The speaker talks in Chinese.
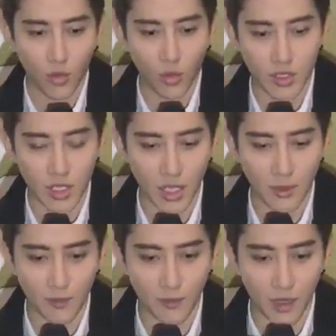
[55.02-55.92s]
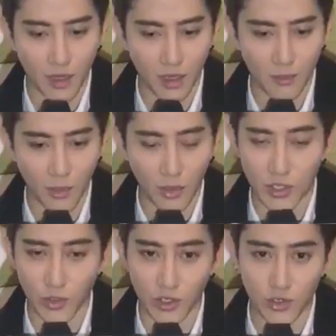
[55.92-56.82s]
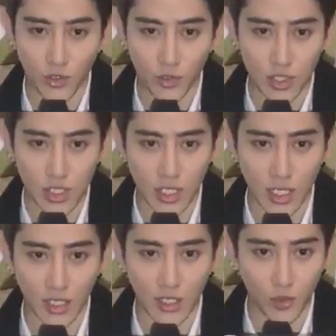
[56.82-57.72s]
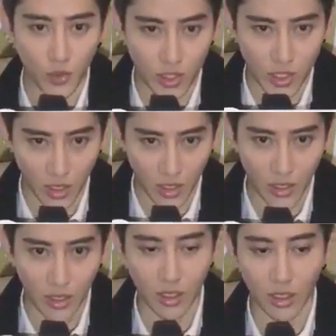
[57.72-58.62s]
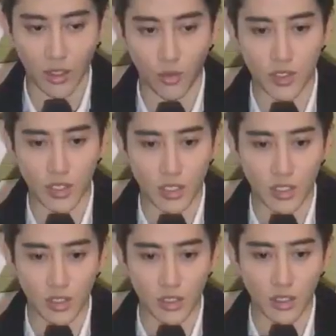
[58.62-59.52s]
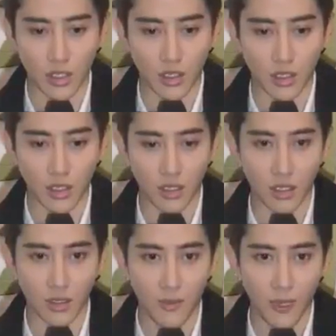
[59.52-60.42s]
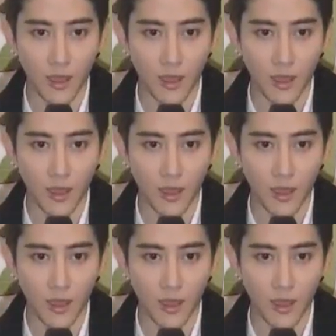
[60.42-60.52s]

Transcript: 我在《呃美味学院》中饰演李宇哲，呃，我是呃，